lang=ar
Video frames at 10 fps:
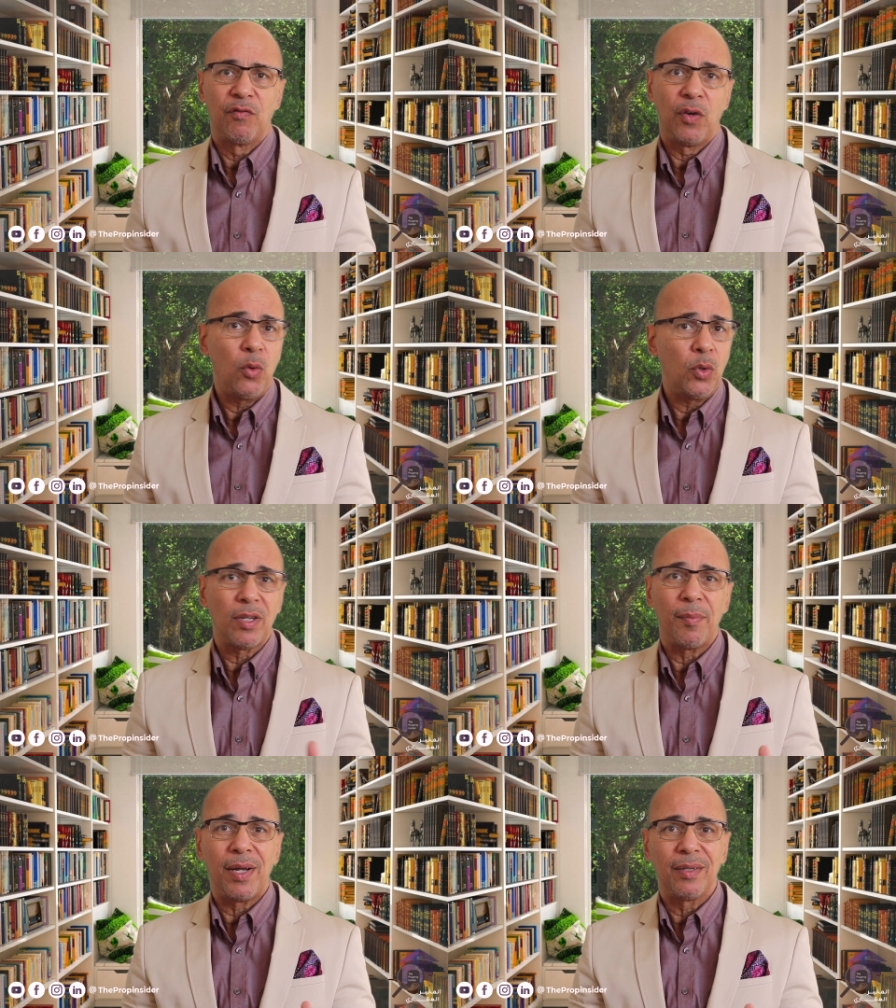فهو
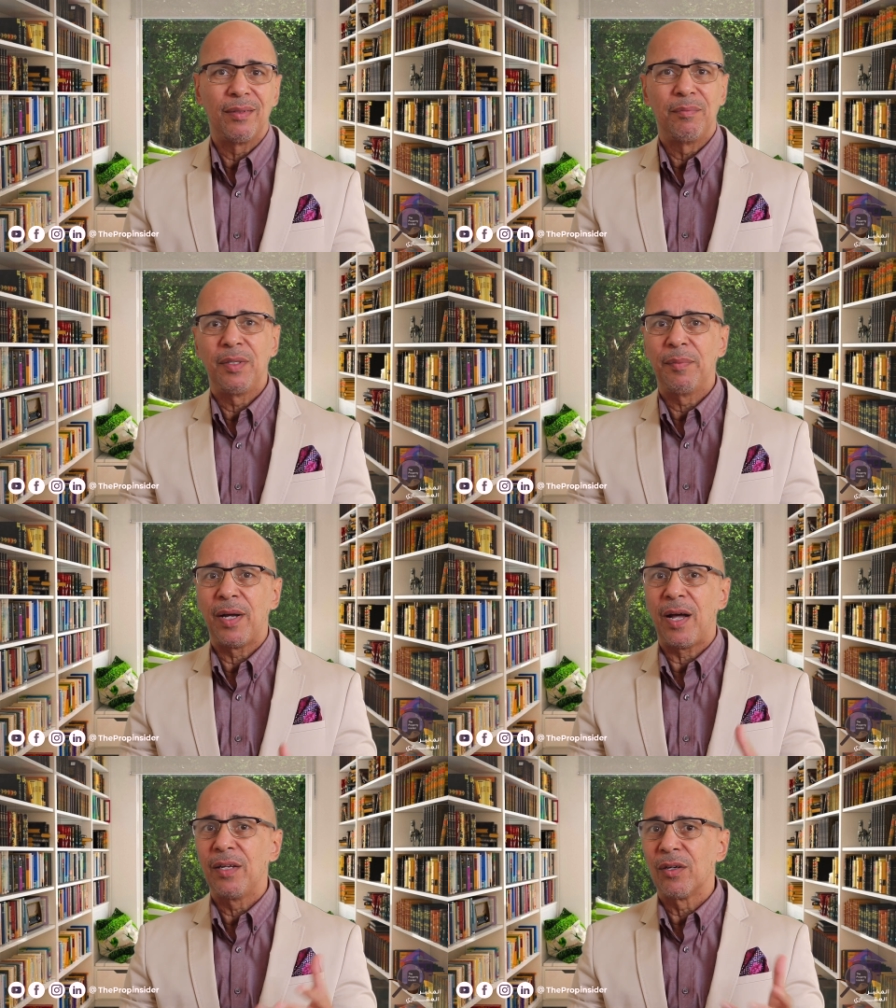طبعا
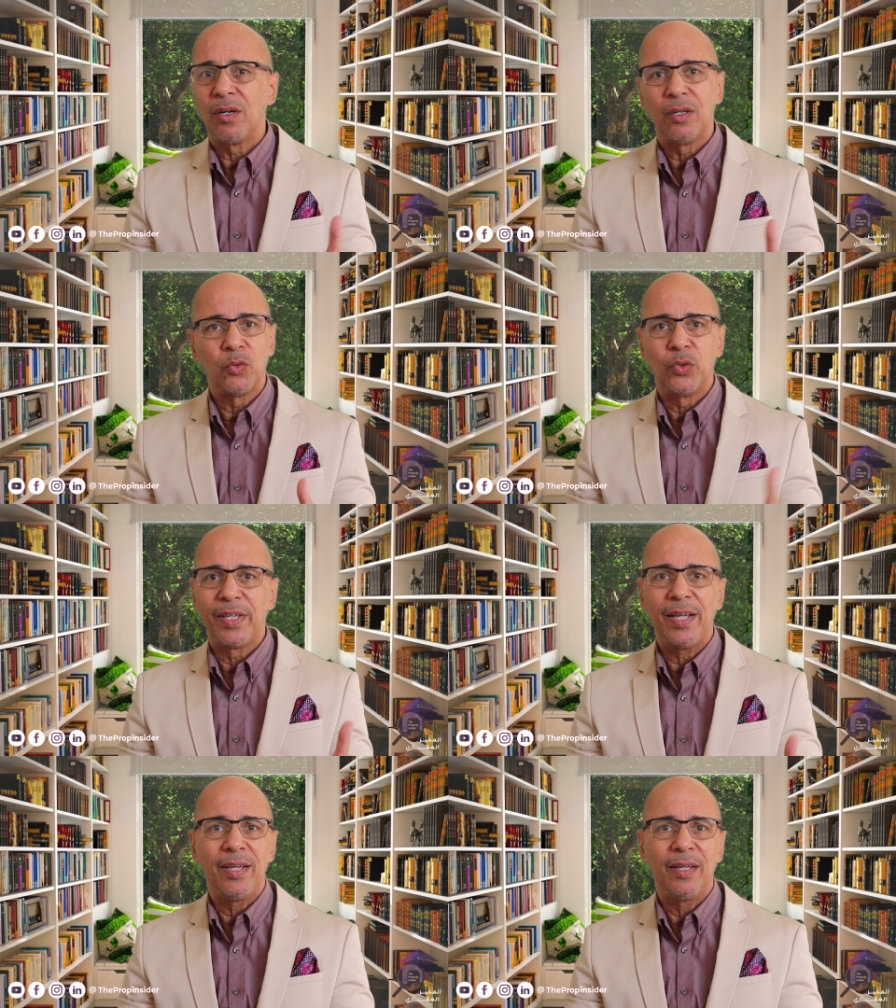بيبقى حيران
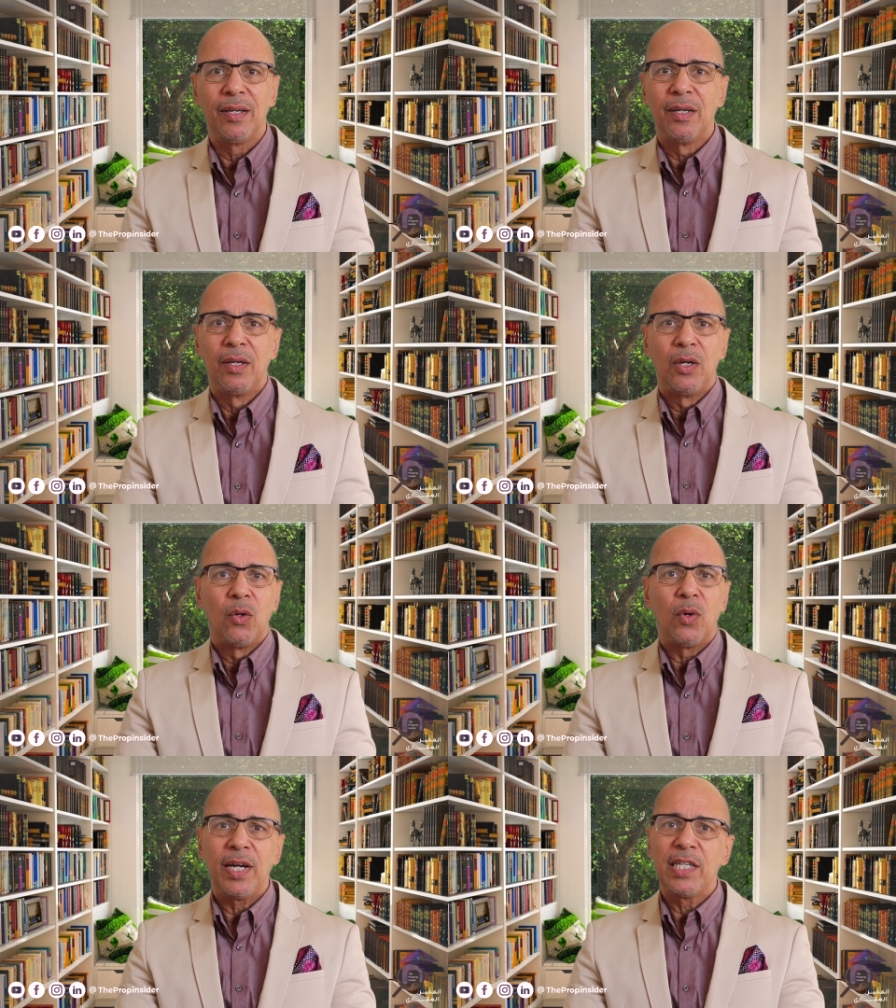وتايه
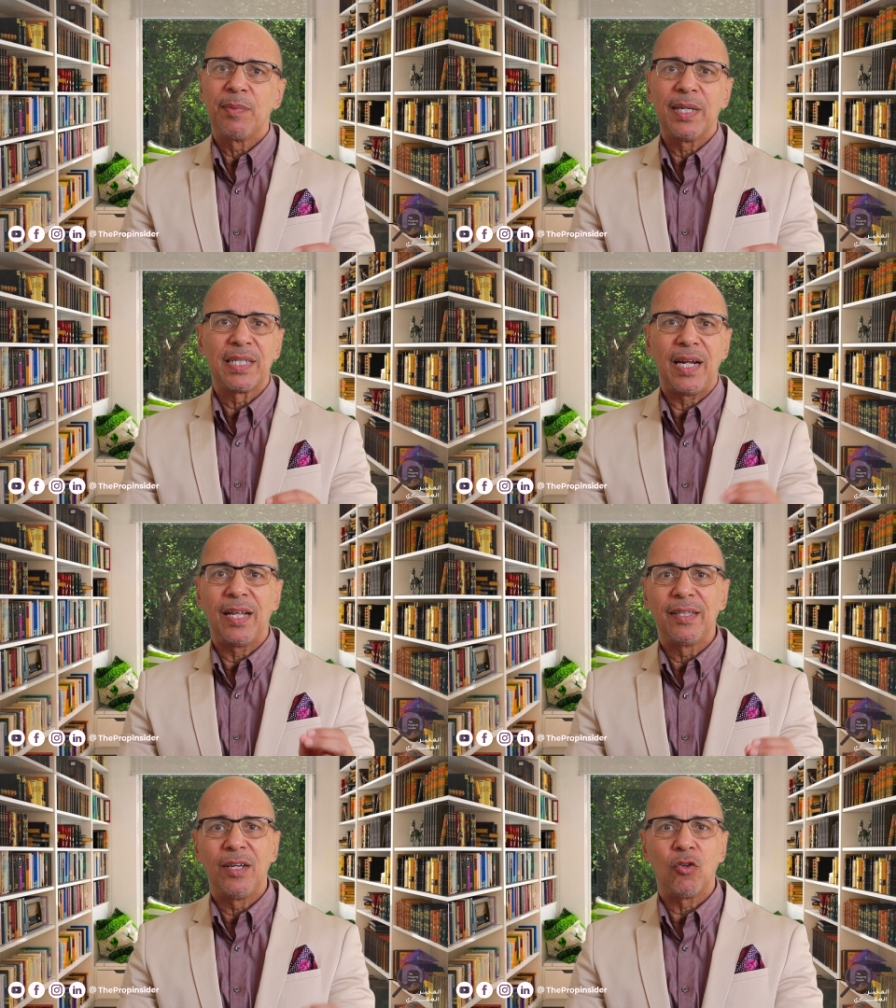وعايز بس
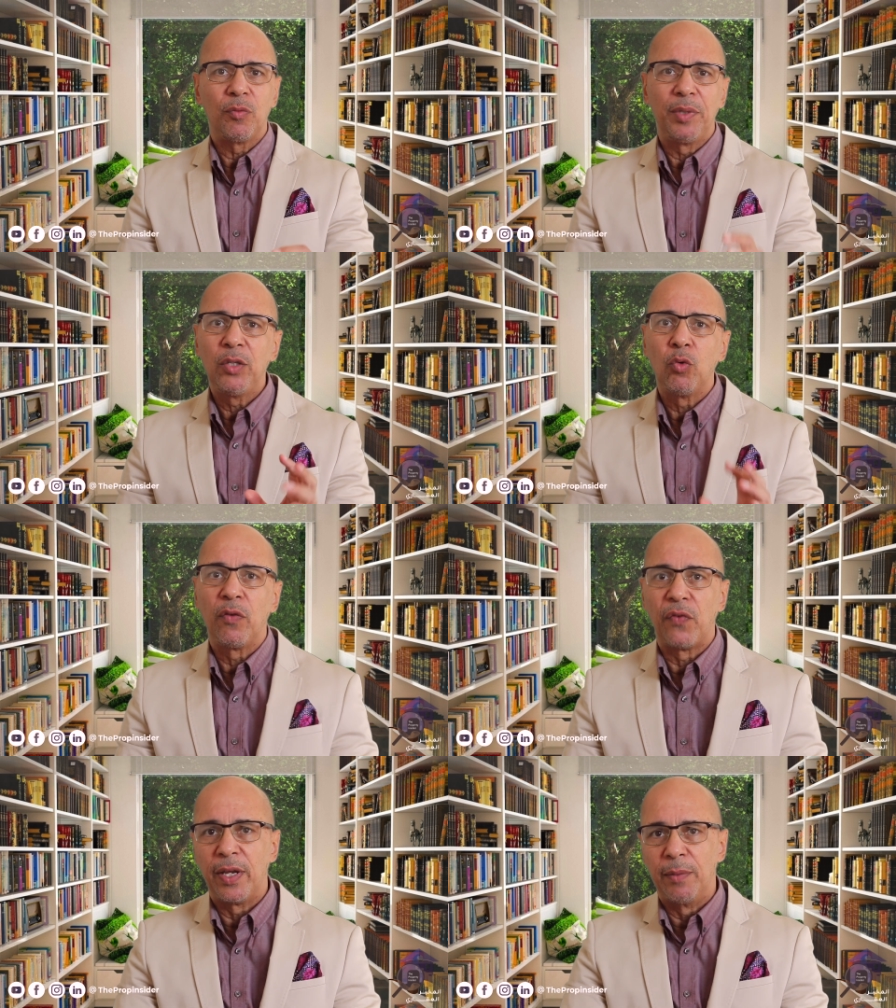حد ياخد بايده
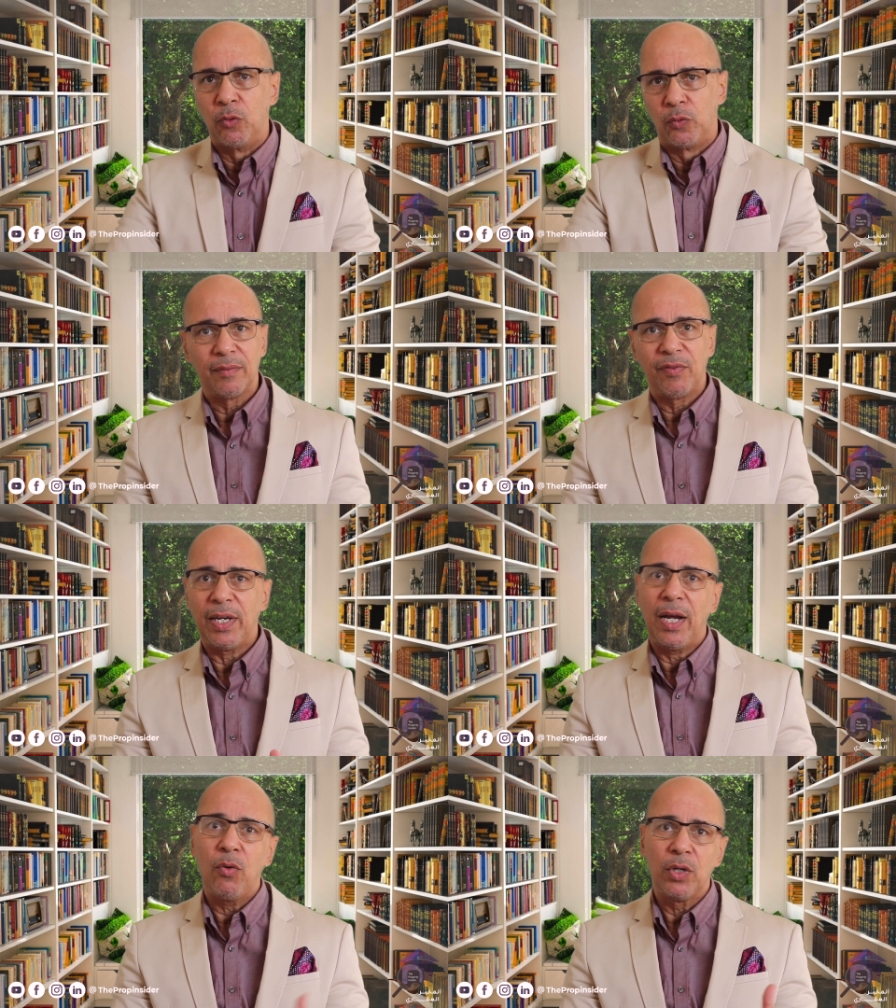ويفهمه
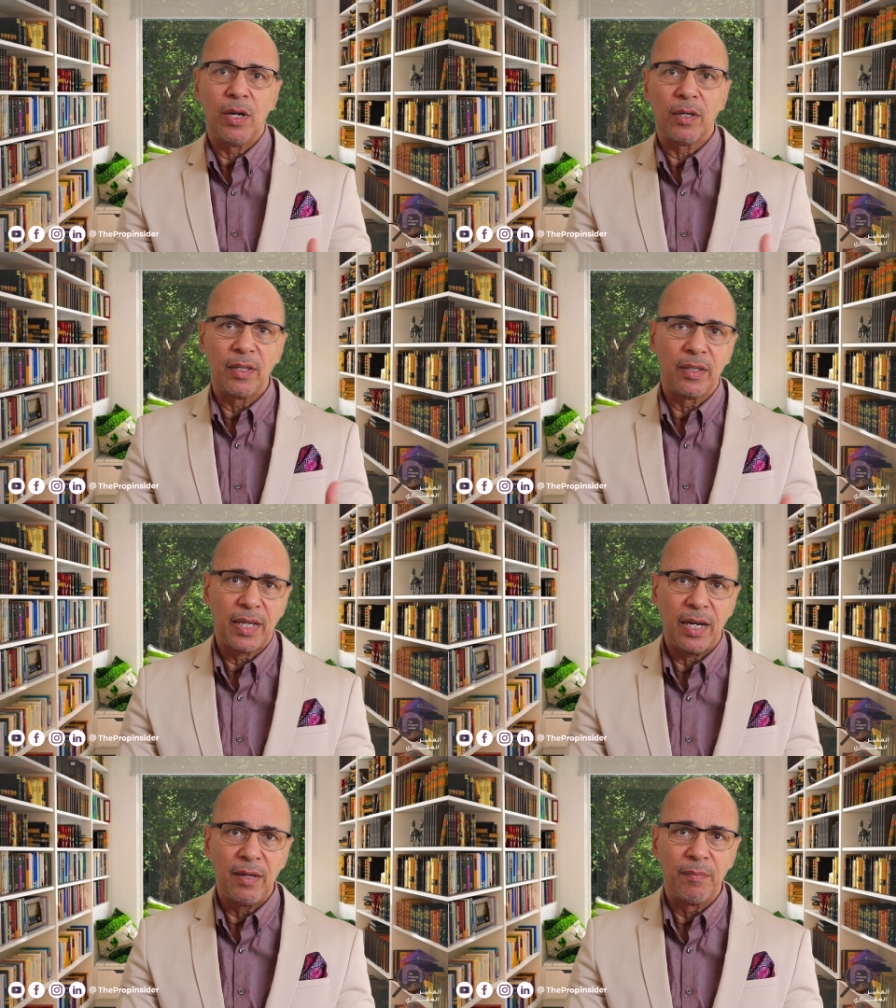فنحاول النهارده
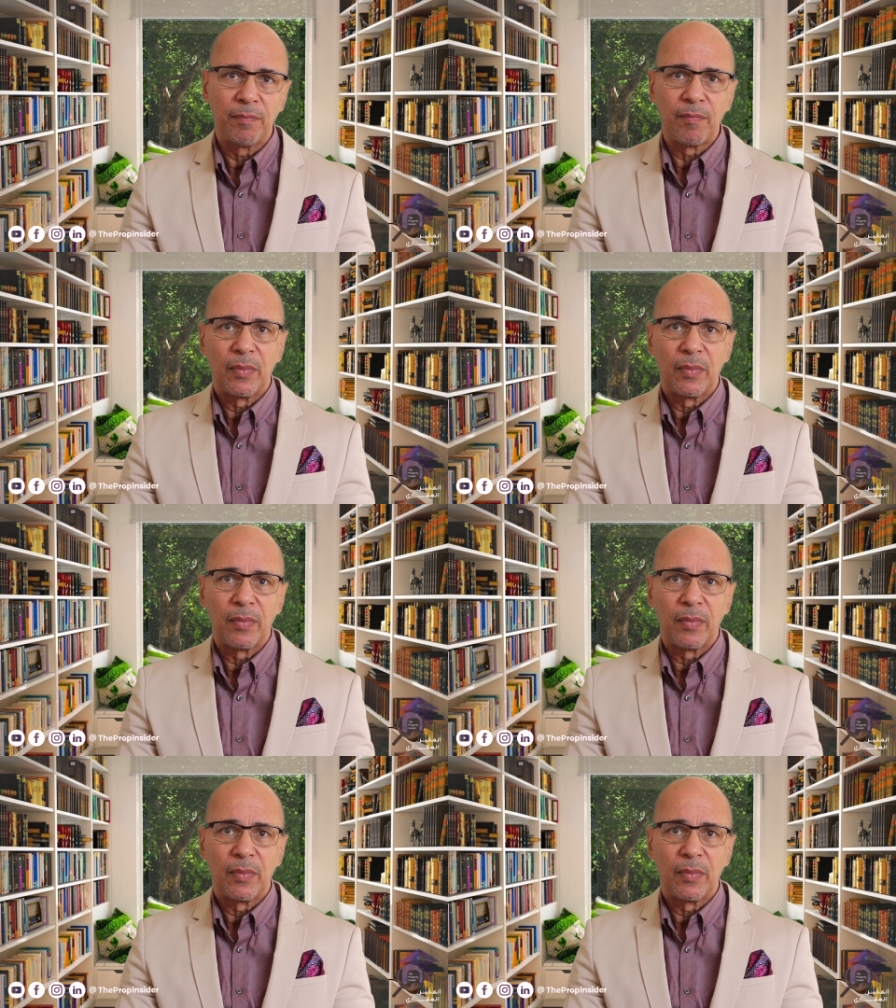نتكلم